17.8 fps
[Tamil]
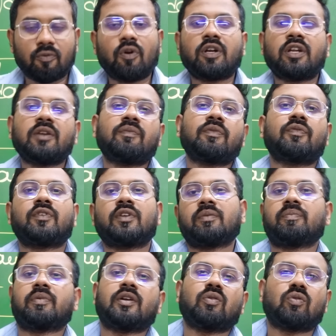ஃபோர்டீன்
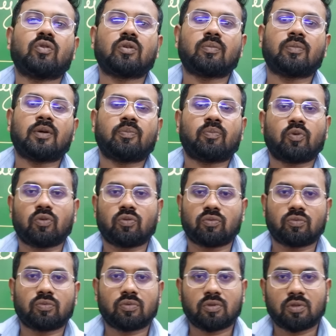ஃபிஃப்டீன் படி ஒழுக்குமா
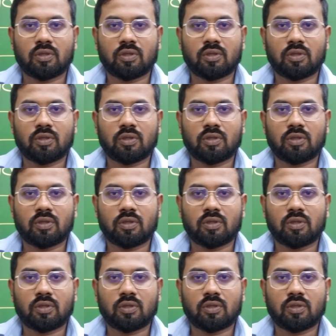போதும்